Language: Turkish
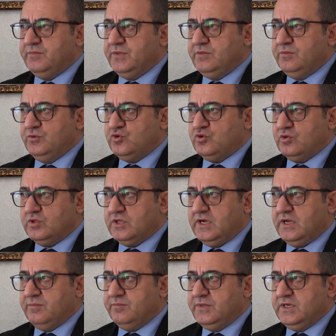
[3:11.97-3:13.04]
1,5
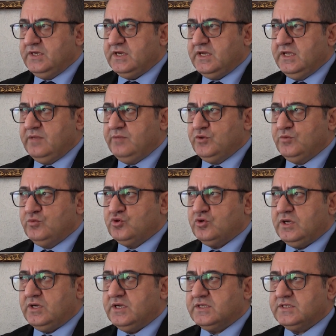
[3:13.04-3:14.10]
lira, 1 lirayla
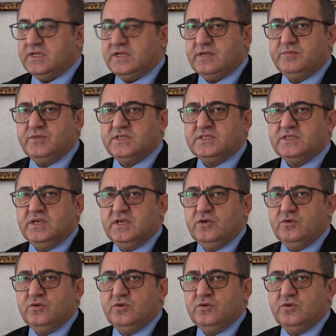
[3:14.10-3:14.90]
1,5 arasında biz